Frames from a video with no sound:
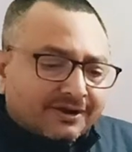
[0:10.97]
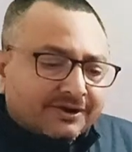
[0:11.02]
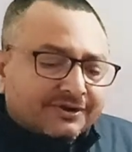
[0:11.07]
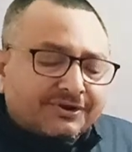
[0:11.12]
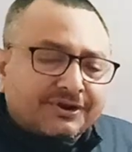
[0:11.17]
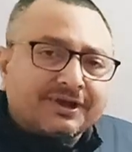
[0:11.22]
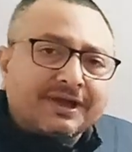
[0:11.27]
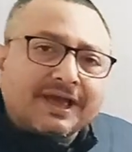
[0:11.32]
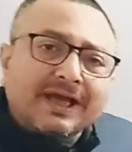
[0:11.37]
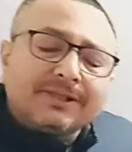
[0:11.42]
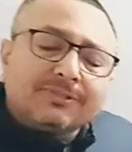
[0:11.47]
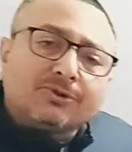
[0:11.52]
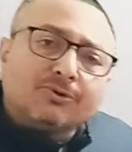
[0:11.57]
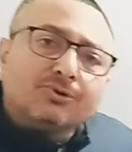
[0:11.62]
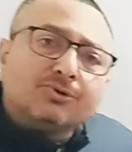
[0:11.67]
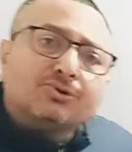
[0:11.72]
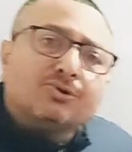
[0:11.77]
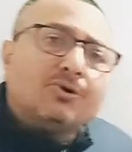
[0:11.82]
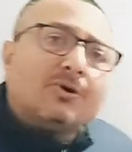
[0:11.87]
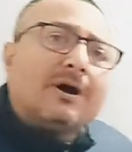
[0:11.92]
ठीक है
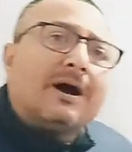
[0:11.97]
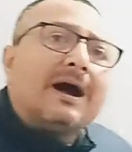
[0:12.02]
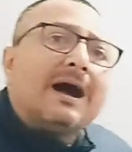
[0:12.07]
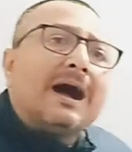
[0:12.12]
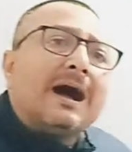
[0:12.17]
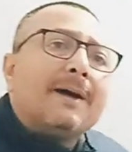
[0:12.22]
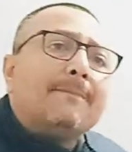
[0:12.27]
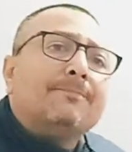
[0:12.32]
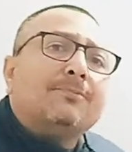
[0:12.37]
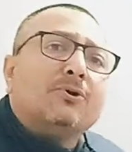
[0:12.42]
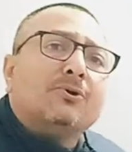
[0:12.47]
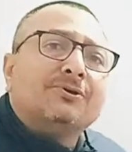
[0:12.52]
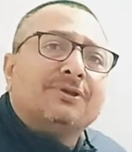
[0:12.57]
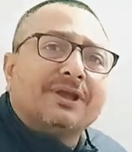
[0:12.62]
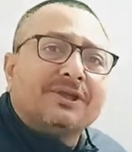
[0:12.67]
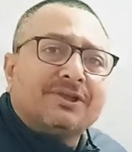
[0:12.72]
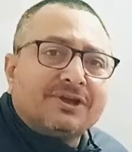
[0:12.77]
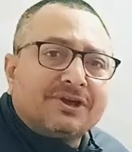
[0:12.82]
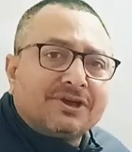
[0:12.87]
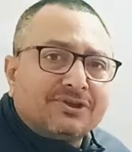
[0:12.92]
दोस्तों आप लोग
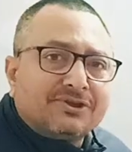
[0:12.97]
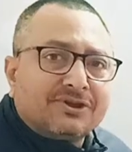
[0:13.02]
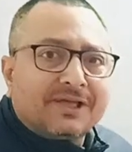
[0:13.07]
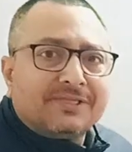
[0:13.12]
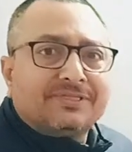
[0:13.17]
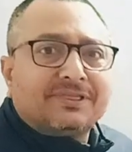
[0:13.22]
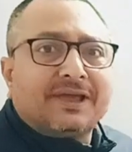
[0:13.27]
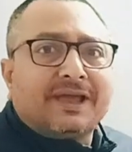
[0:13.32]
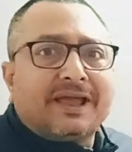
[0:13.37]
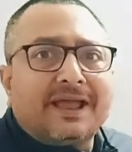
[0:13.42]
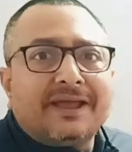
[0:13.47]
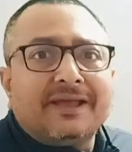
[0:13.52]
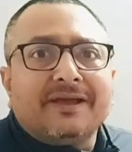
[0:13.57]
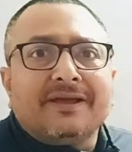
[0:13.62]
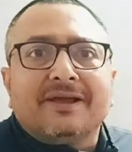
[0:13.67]
जैसे कि जानते हैं